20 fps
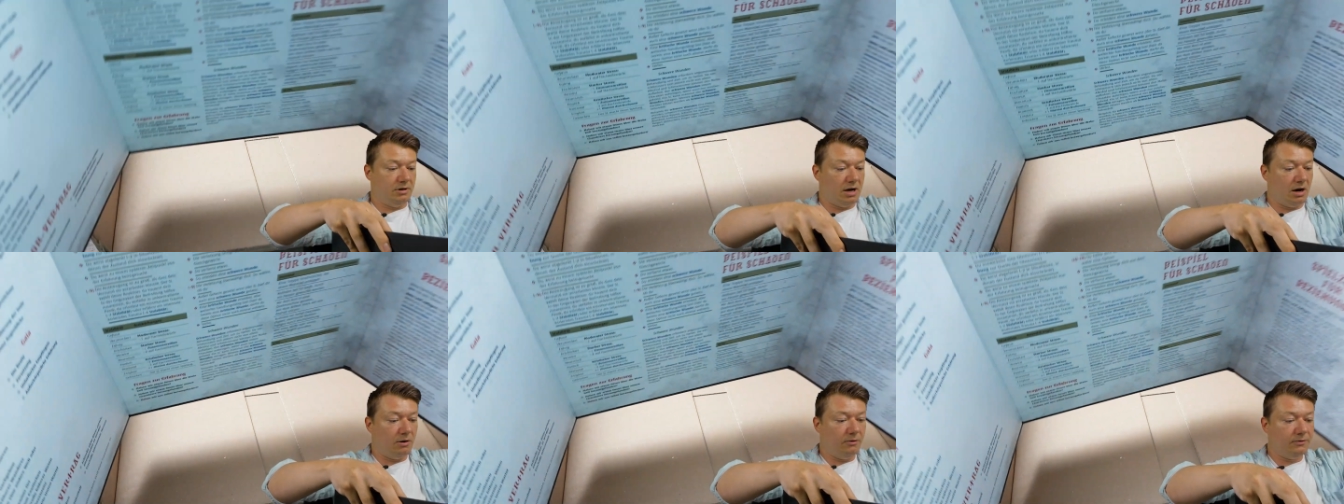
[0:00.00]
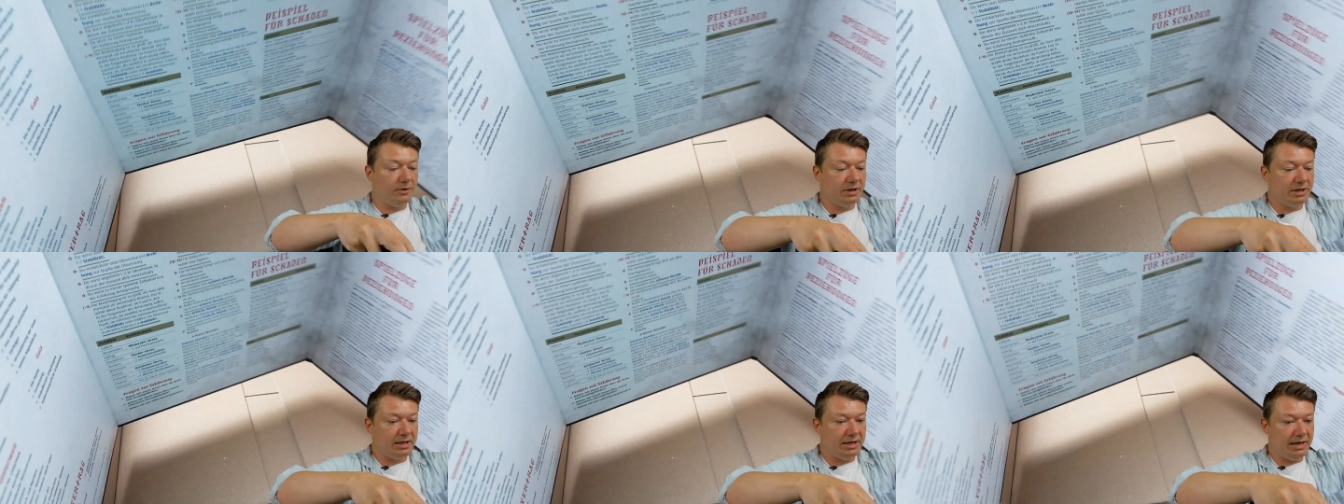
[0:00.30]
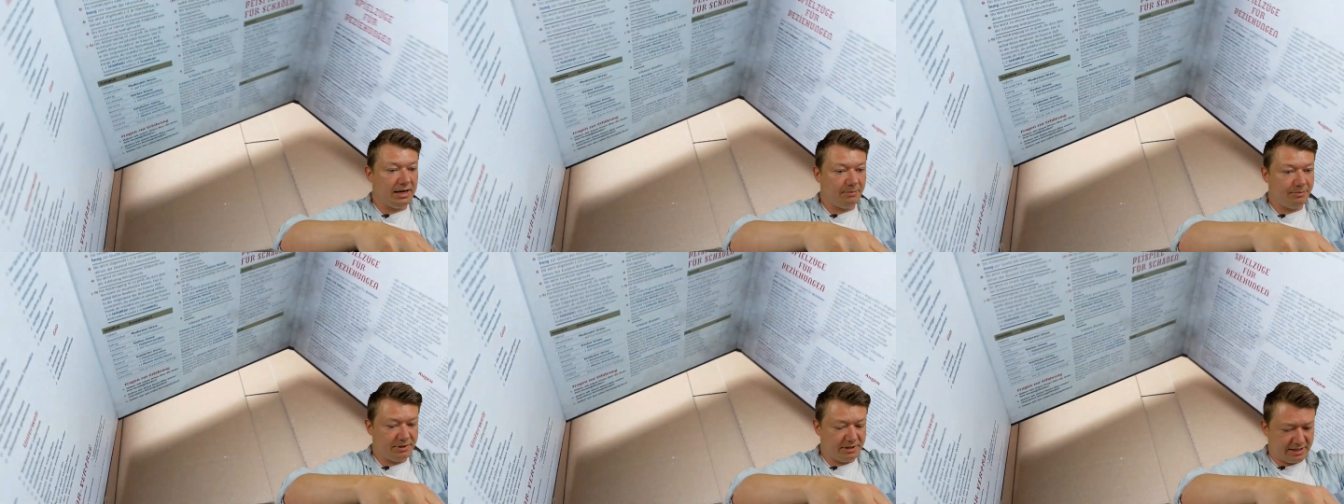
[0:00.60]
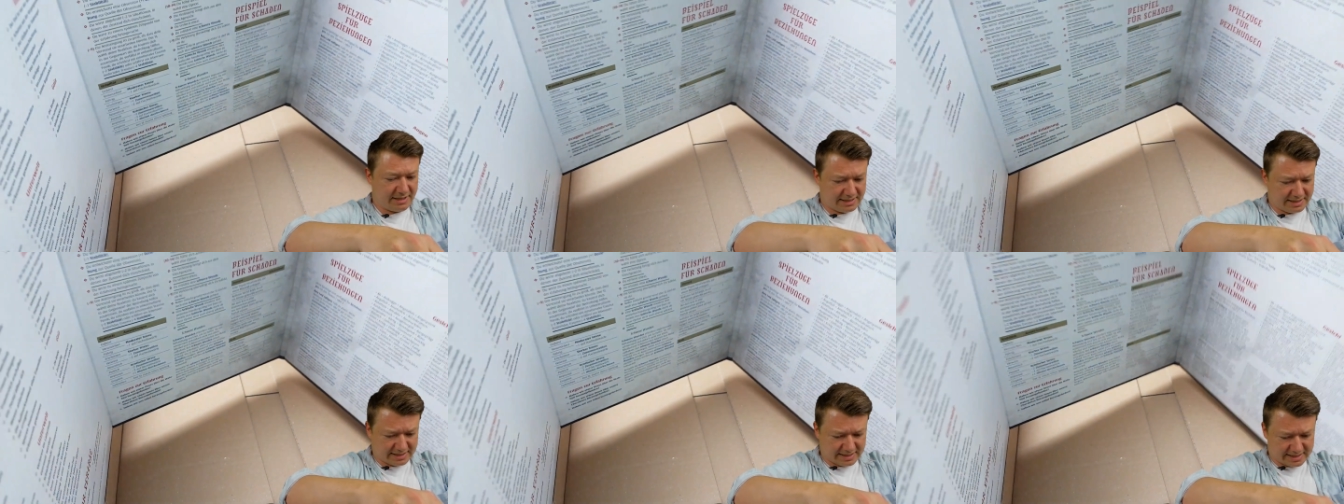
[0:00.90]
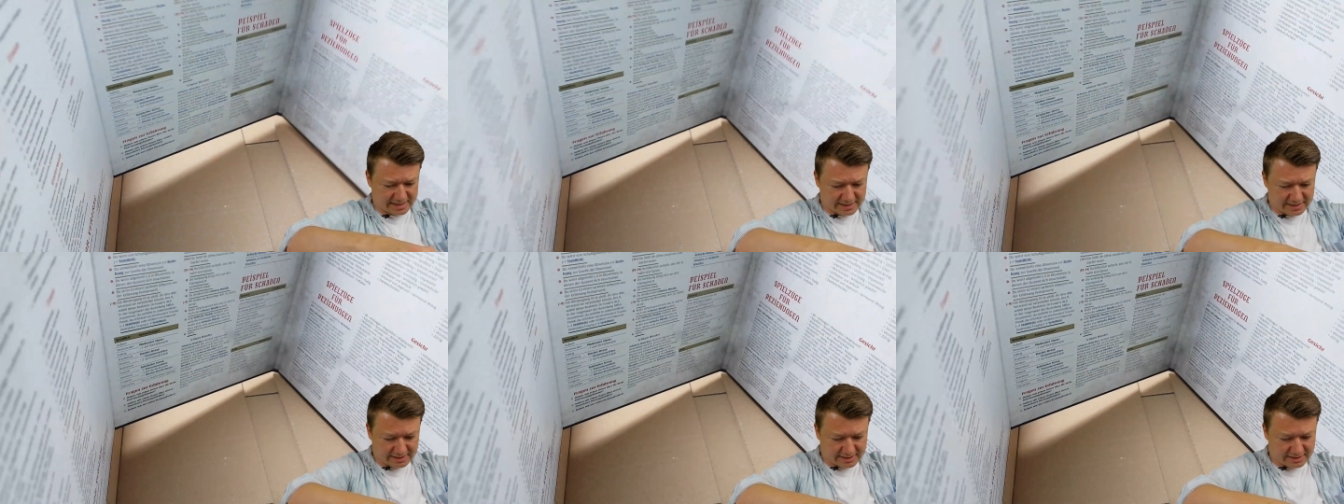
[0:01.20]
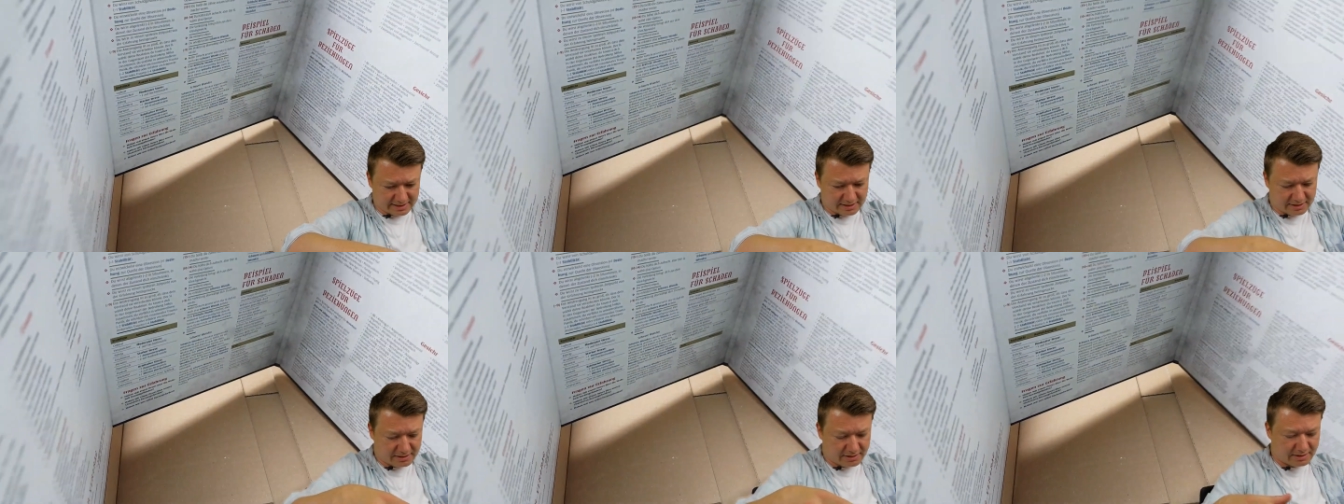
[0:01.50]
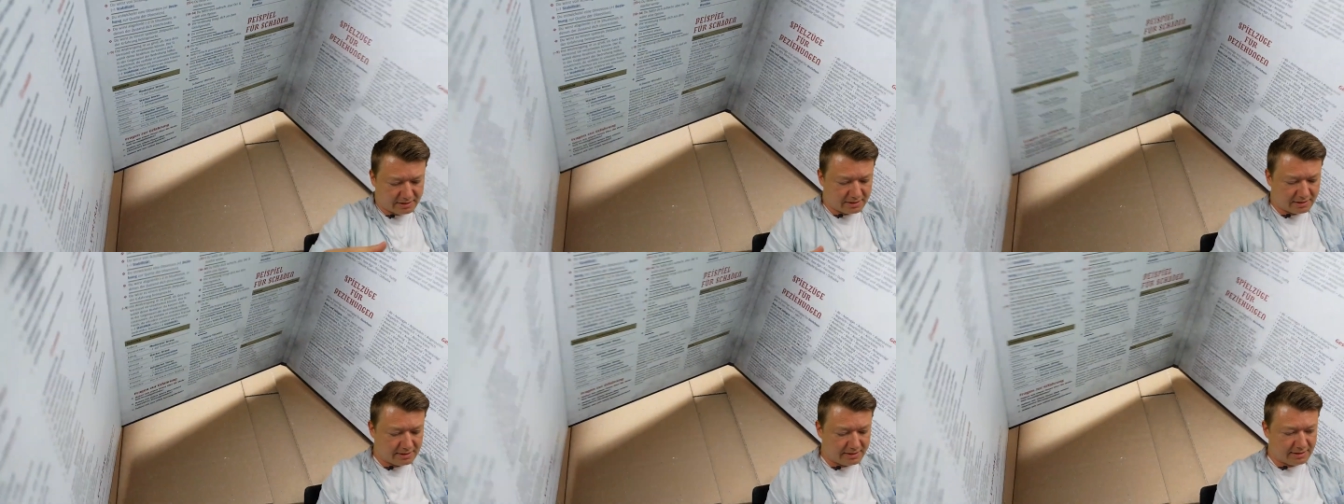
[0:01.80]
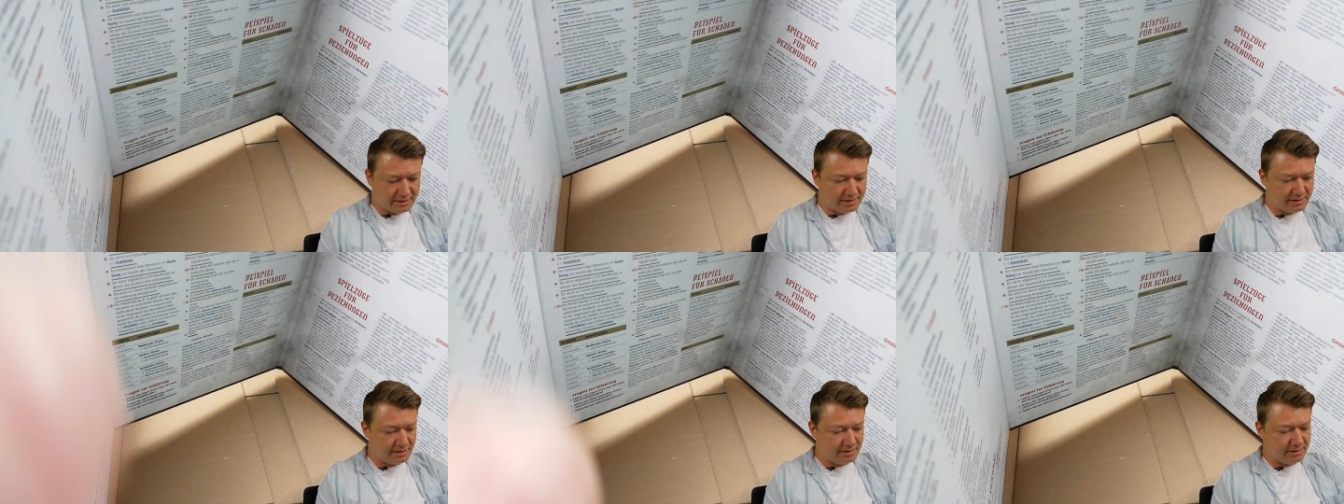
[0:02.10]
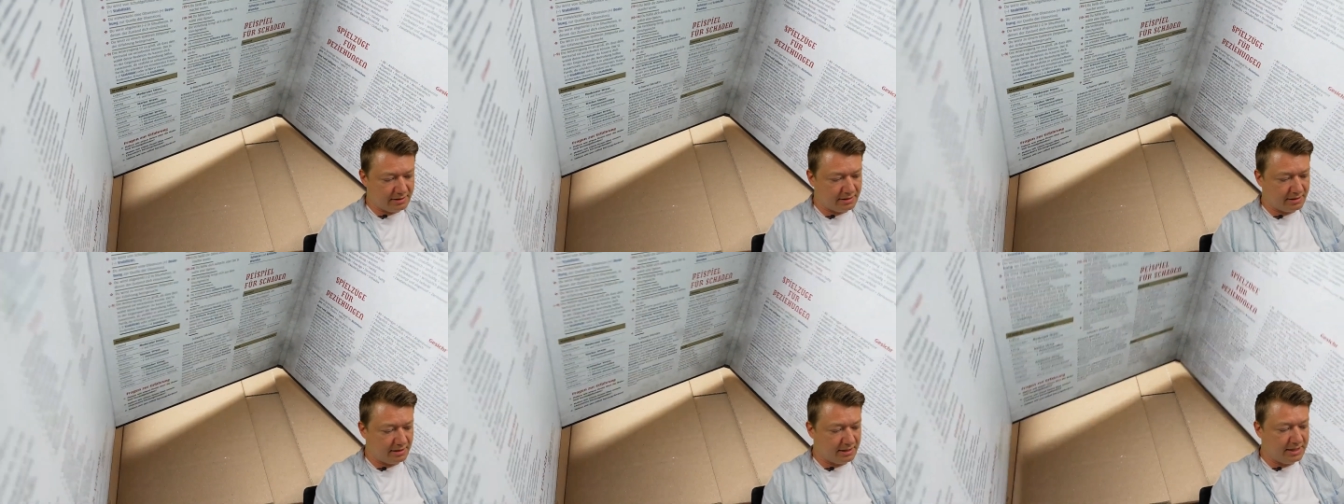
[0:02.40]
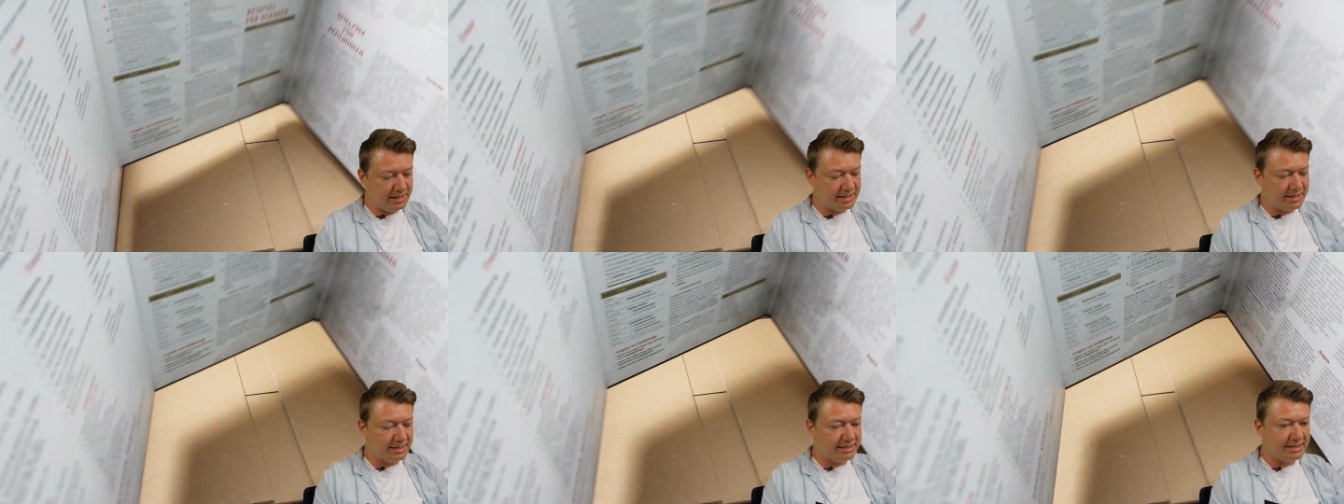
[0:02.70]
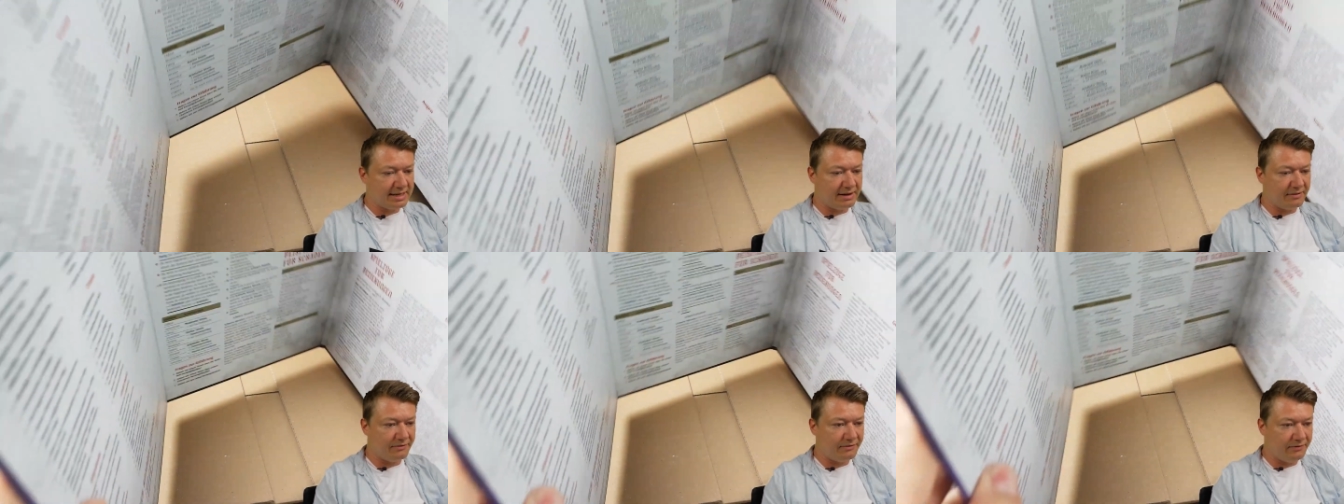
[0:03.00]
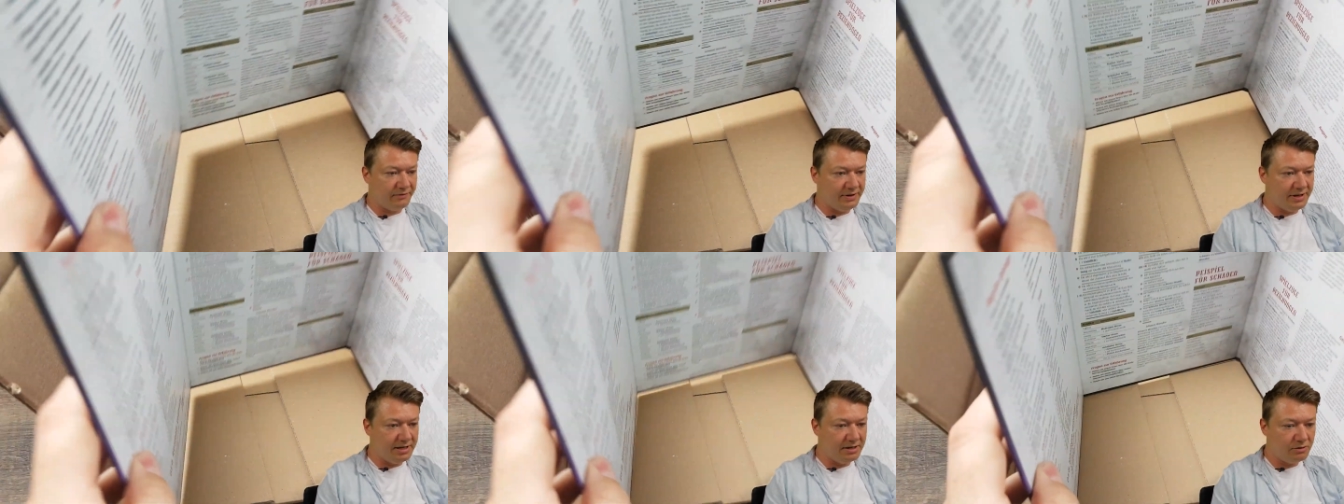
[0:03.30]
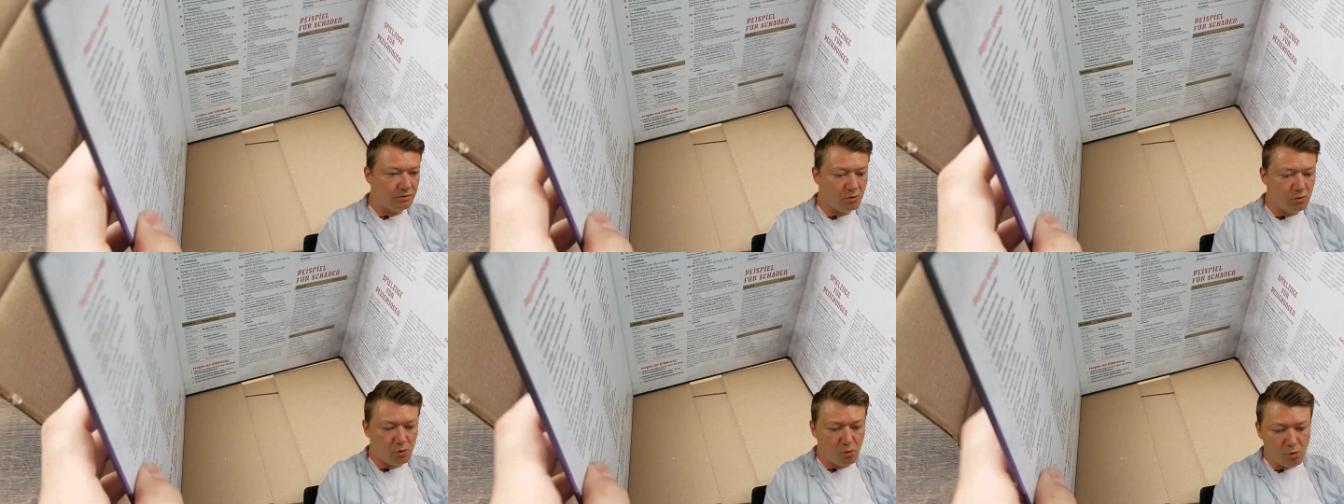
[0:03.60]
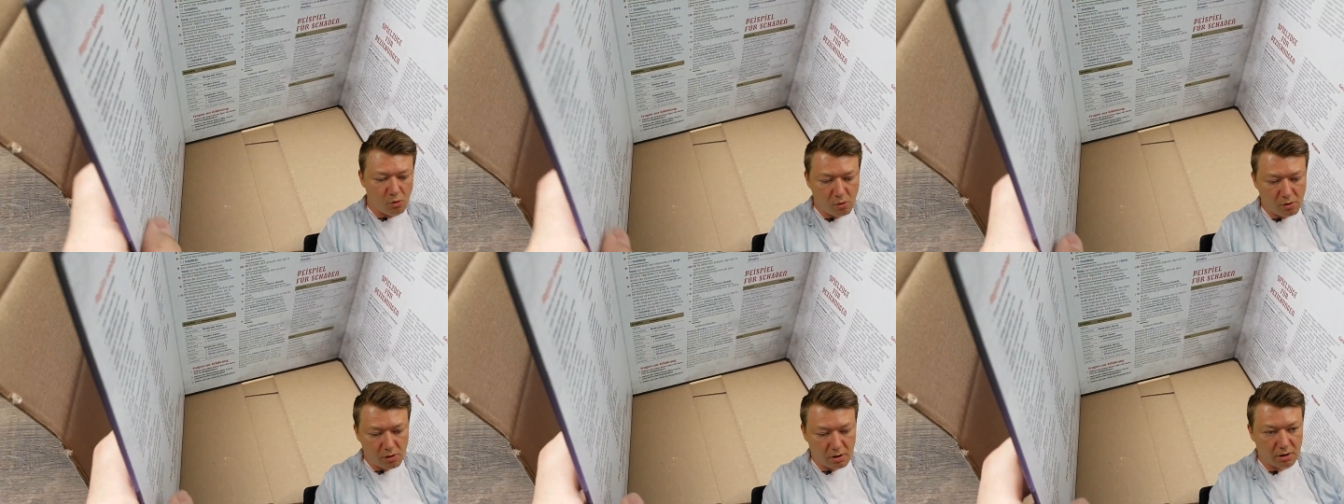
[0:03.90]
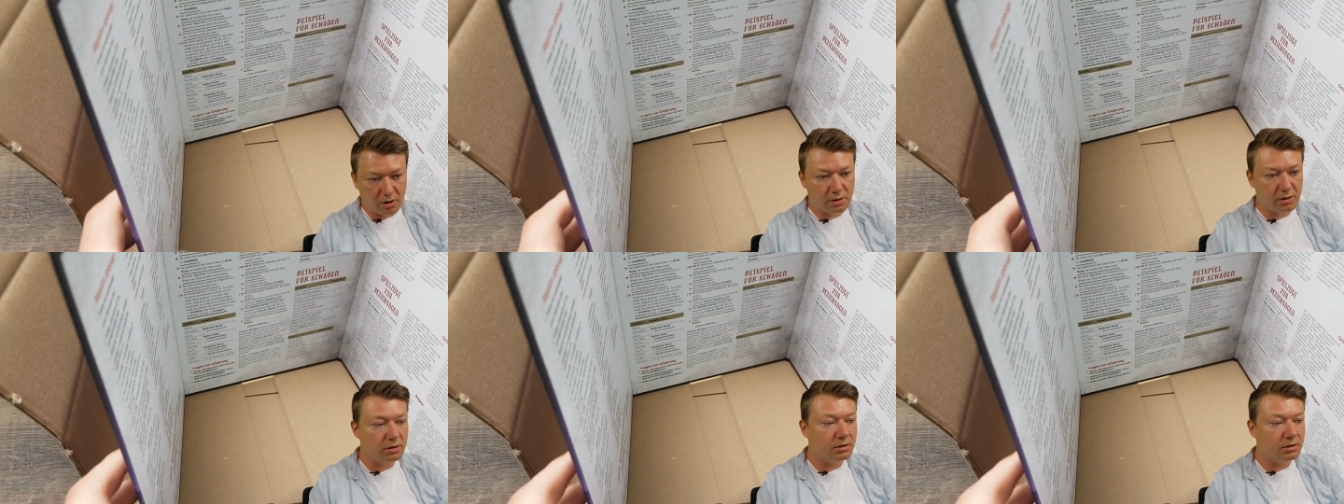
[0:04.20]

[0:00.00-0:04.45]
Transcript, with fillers: aufgeklappt, das Ganze ist äh, nicht ganz A4 hoch,